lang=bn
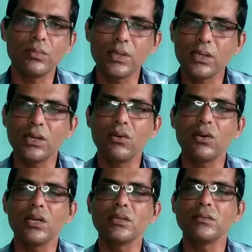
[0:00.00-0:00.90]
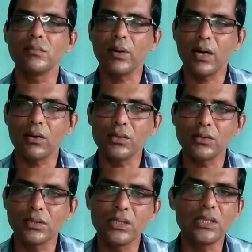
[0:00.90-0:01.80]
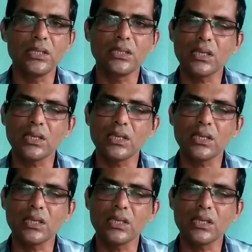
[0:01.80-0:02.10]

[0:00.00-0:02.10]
বিক্রি করে বা ওই শিং